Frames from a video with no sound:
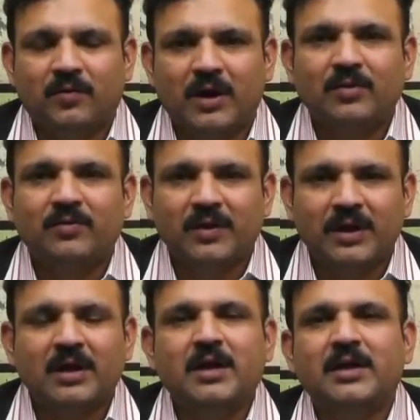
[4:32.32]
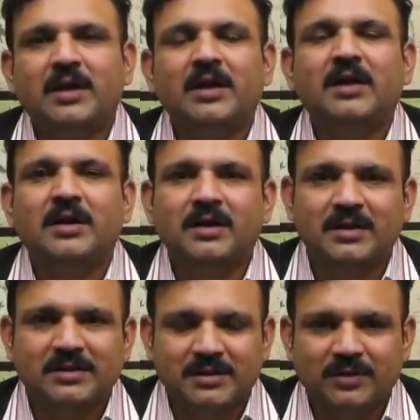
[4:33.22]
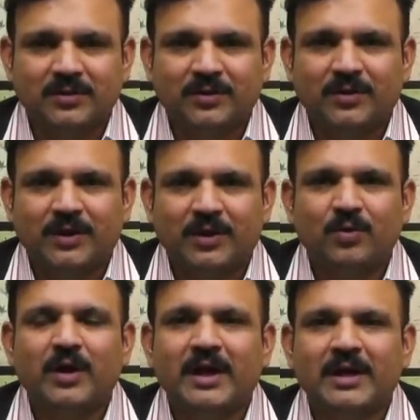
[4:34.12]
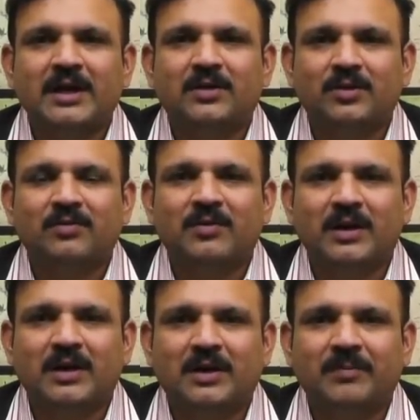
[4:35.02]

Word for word: వారు వేరేగా ఇల్లీగల్ కాంటాక్ట్స్ ఎక్కువగా అట్రాక్ట్ అవటం వల్ల